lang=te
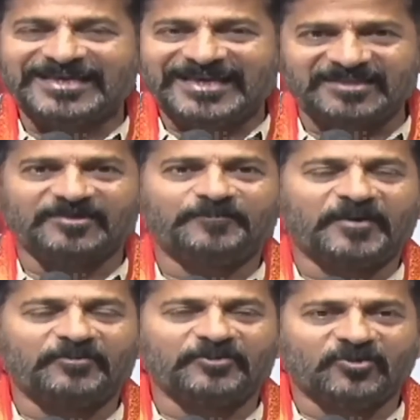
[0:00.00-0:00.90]
కేంద్ర
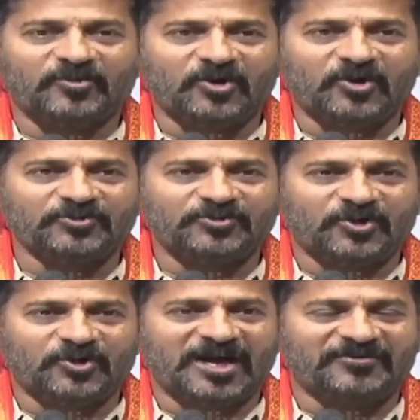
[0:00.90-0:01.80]
ప్రభుత్వంలో
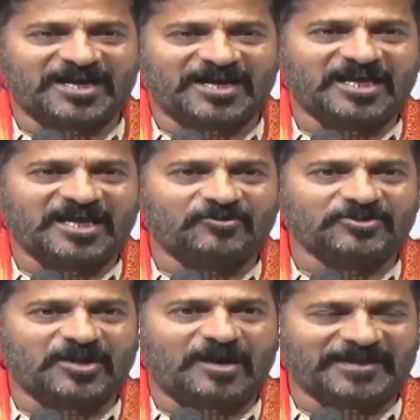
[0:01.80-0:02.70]
ఉద్యోగ అవకాశాల
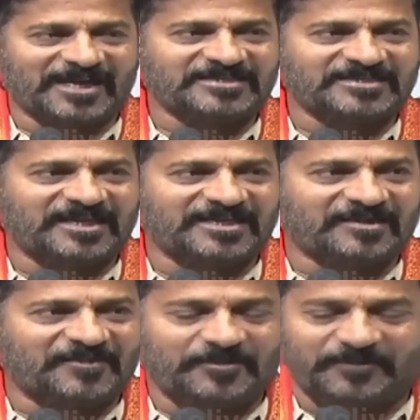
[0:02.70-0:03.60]
కోసం అప్లికేషన్లు
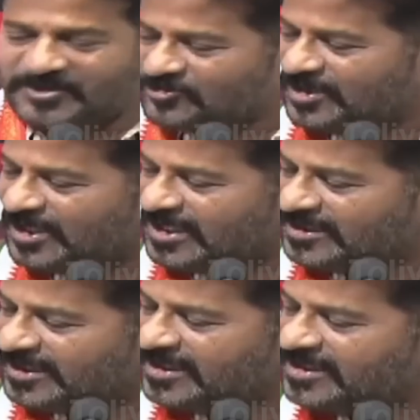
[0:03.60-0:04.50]
ఎంతమంది
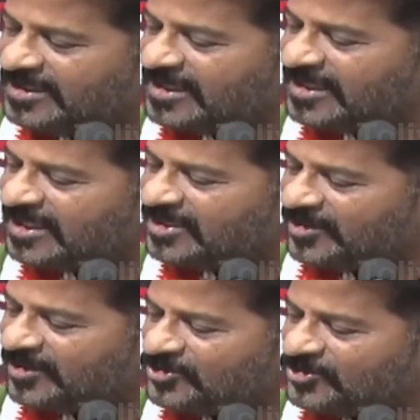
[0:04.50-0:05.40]
పెట్టుకున్నారంటే
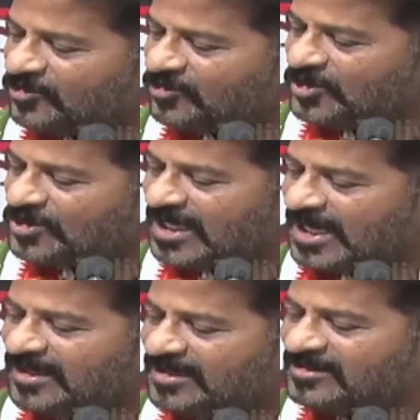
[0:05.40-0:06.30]
ఇరవై రెండు కోట్ల